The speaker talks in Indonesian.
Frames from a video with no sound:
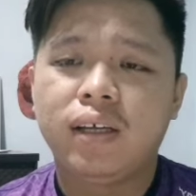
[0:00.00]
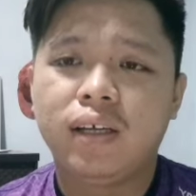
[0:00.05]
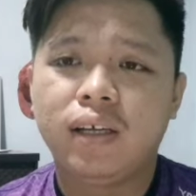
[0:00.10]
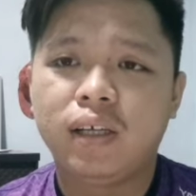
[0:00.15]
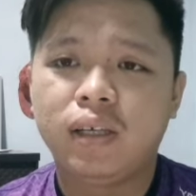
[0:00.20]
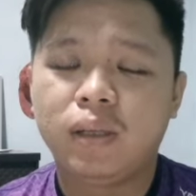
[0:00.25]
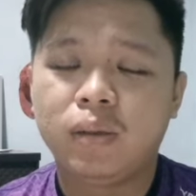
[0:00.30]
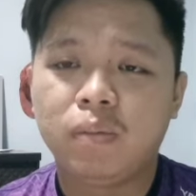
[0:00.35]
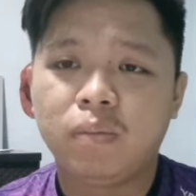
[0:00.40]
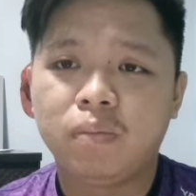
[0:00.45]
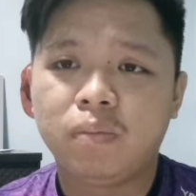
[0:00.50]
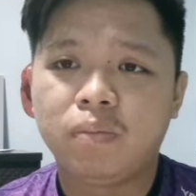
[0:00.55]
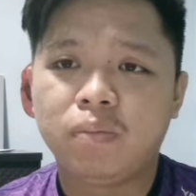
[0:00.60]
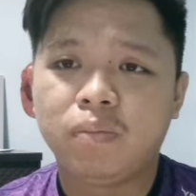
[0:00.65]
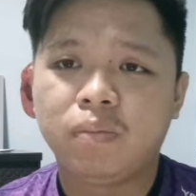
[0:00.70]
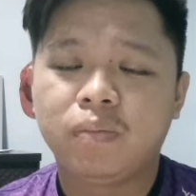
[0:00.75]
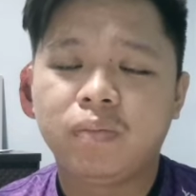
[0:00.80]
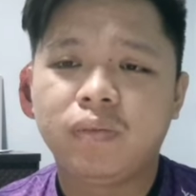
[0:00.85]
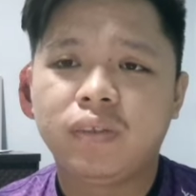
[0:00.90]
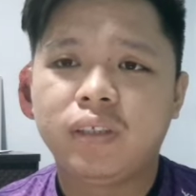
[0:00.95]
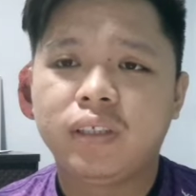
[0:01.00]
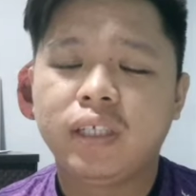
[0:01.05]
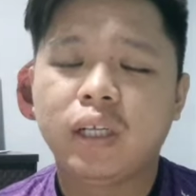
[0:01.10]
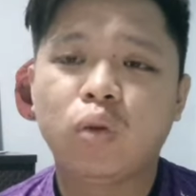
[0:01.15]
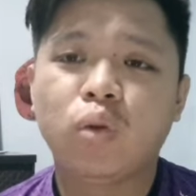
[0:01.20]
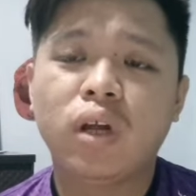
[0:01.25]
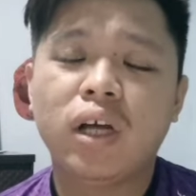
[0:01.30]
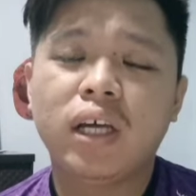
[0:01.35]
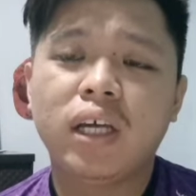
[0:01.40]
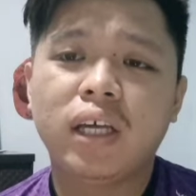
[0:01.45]
um,
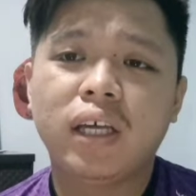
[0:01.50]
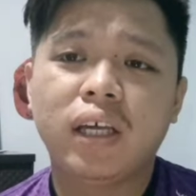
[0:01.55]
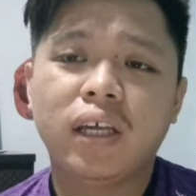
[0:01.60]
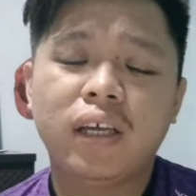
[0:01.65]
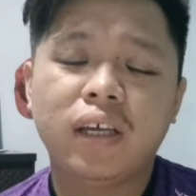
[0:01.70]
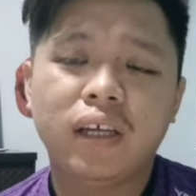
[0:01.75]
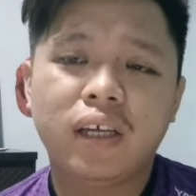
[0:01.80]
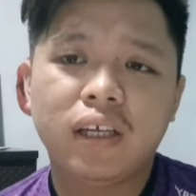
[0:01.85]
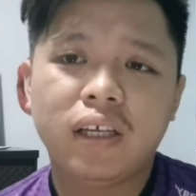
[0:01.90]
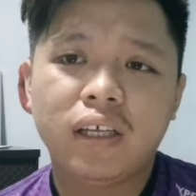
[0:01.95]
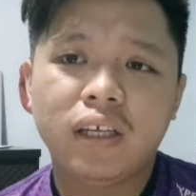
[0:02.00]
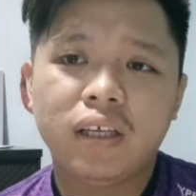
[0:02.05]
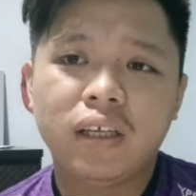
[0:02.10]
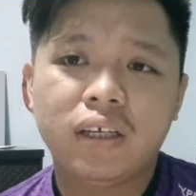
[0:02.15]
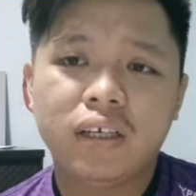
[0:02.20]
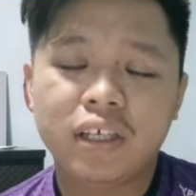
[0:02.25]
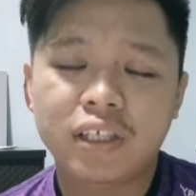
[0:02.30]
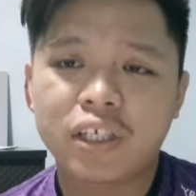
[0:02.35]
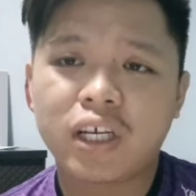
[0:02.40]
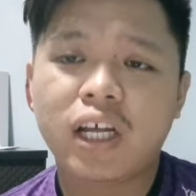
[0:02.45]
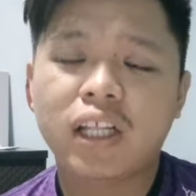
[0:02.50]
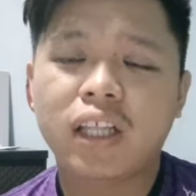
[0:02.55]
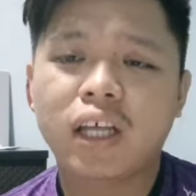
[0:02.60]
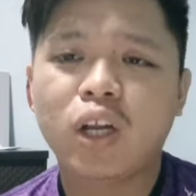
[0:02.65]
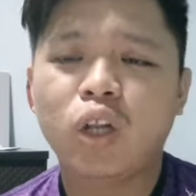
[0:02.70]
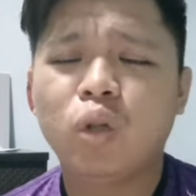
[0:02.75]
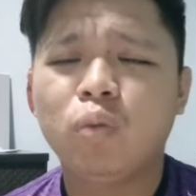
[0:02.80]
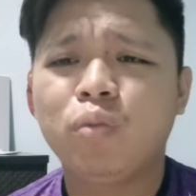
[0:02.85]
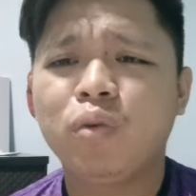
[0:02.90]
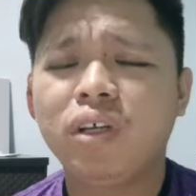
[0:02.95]
satu lagi
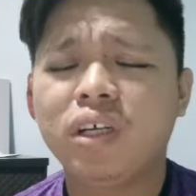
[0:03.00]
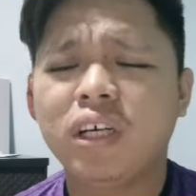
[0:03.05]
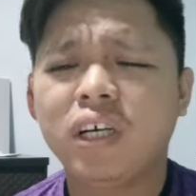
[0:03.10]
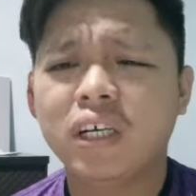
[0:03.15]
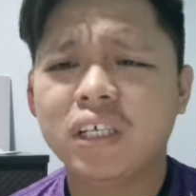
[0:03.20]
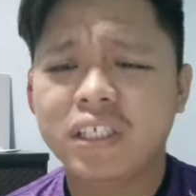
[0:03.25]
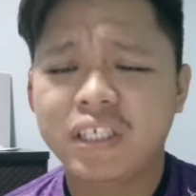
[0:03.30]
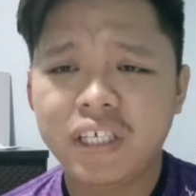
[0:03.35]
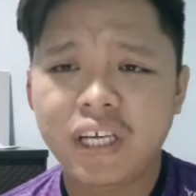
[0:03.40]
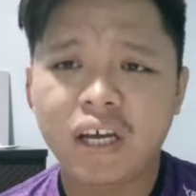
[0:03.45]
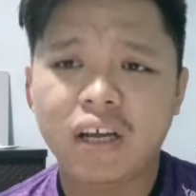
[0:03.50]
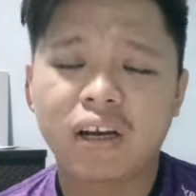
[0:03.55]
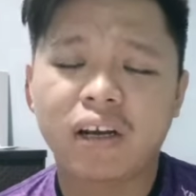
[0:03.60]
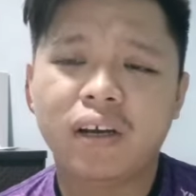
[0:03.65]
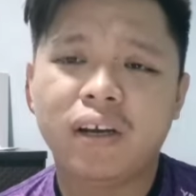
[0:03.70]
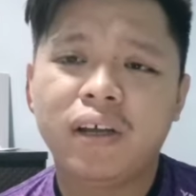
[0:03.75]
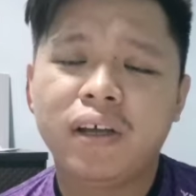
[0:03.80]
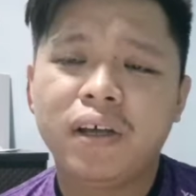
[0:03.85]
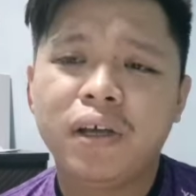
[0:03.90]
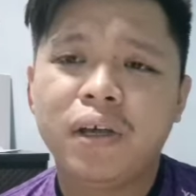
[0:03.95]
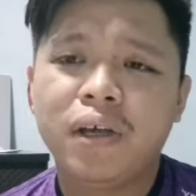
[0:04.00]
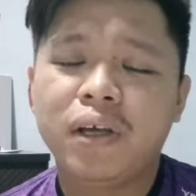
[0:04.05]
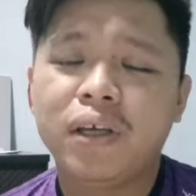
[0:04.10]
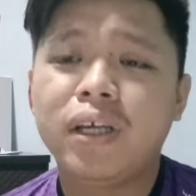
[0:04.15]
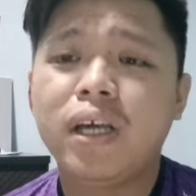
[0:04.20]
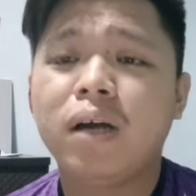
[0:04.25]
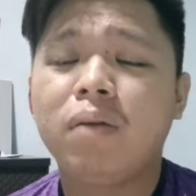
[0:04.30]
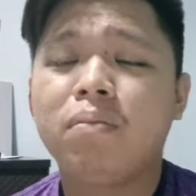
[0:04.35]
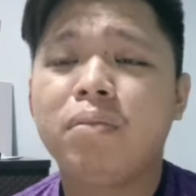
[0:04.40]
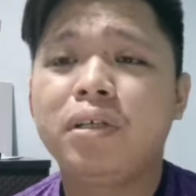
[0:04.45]
kejahatan ataupun kekejian
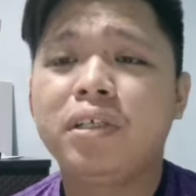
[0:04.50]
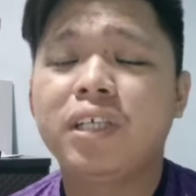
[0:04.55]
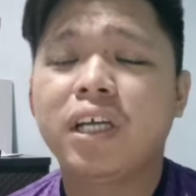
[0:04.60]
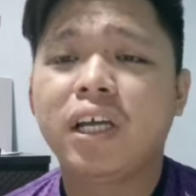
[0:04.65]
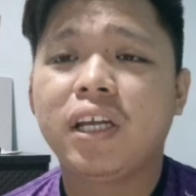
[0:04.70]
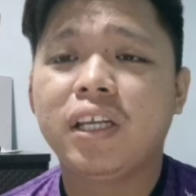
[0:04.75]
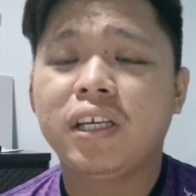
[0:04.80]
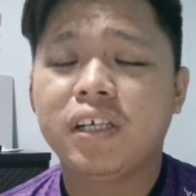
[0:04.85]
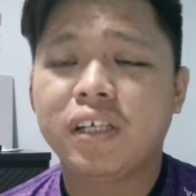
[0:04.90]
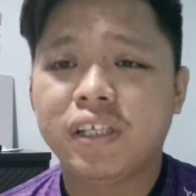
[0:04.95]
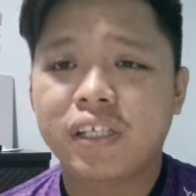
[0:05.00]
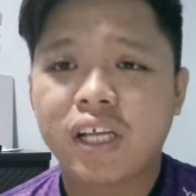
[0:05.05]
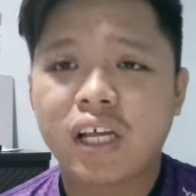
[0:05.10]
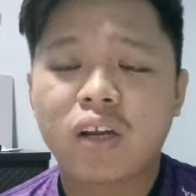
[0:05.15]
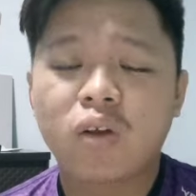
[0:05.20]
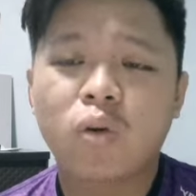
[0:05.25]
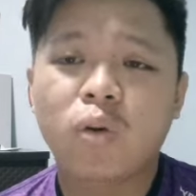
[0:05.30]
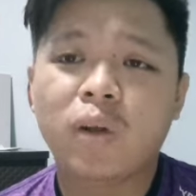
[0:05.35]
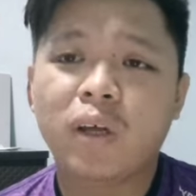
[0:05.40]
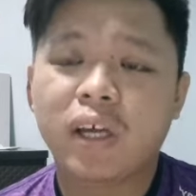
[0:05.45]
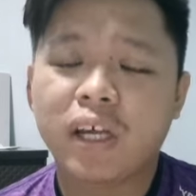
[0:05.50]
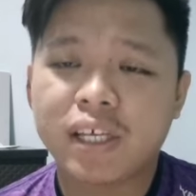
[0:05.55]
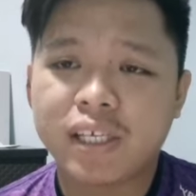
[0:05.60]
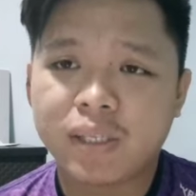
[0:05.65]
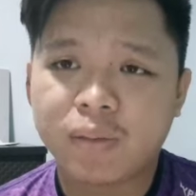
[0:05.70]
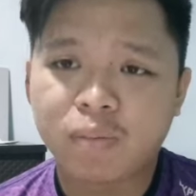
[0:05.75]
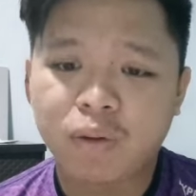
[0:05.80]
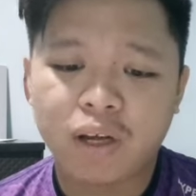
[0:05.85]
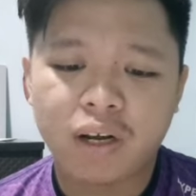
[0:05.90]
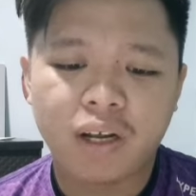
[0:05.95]
yang berjaya dikesan oleh
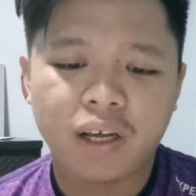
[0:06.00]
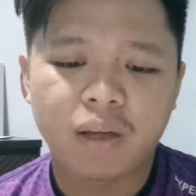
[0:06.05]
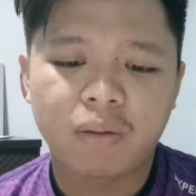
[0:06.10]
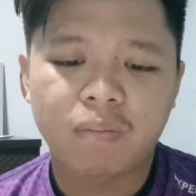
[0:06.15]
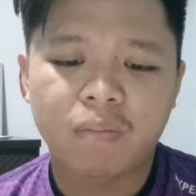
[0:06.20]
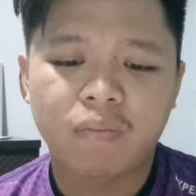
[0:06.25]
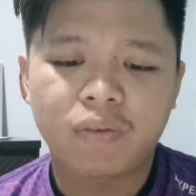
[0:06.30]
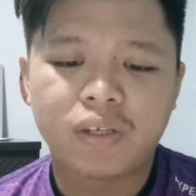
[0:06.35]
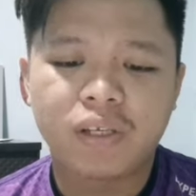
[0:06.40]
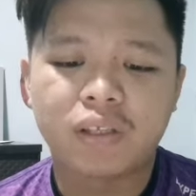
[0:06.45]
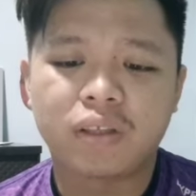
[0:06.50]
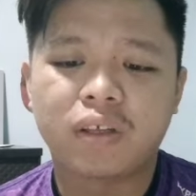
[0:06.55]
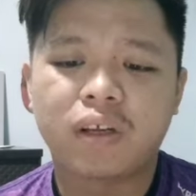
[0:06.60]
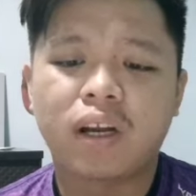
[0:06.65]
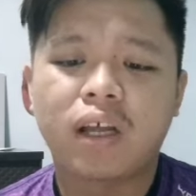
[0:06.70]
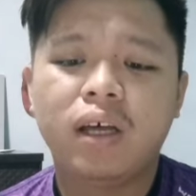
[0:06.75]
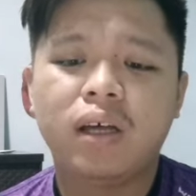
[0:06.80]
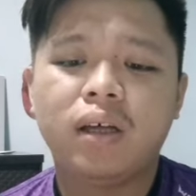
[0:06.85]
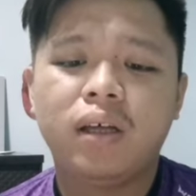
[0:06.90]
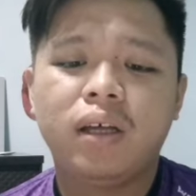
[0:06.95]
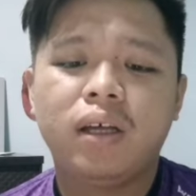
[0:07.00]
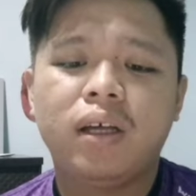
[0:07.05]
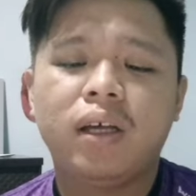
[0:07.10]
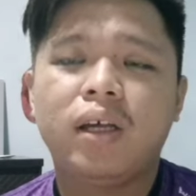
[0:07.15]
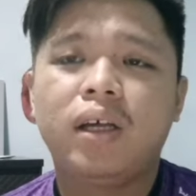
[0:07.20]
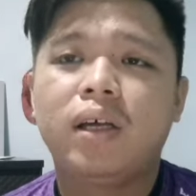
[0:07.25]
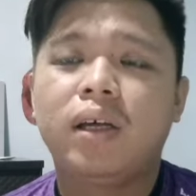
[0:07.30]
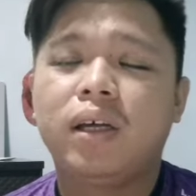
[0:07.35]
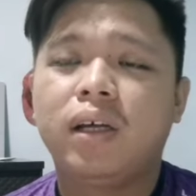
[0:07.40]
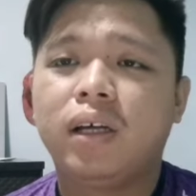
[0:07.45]
SPRM setelah
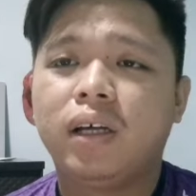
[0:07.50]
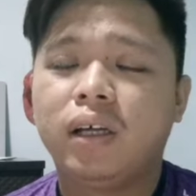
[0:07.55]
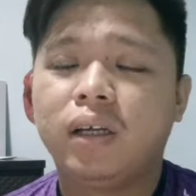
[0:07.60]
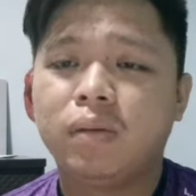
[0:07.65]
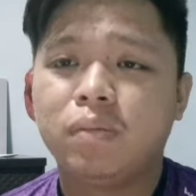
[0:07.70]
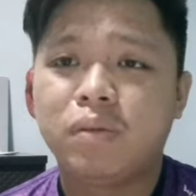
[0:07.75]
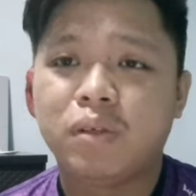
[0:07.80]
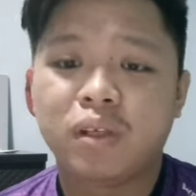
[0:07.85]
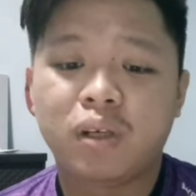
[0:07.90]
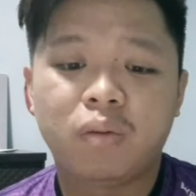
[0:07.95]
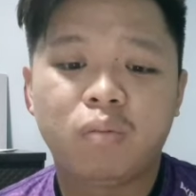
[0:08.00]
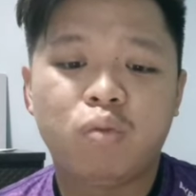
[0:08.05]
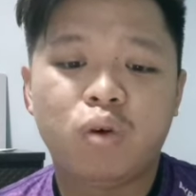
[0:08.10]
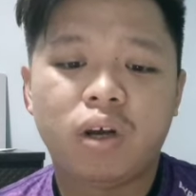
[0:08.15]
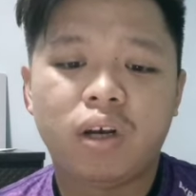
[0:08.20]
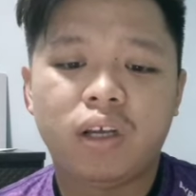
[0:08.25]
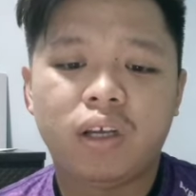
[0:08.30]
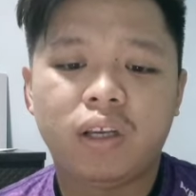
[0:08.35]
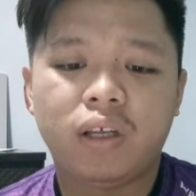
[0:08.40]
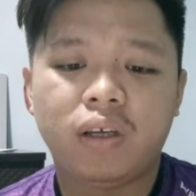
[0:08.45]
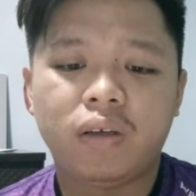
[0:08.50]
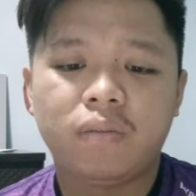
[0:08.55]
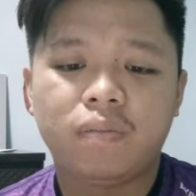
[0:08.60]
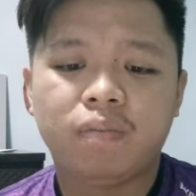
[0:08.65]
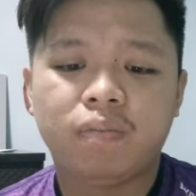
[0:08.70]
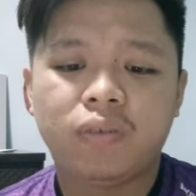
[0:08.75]
um, serbuan ini.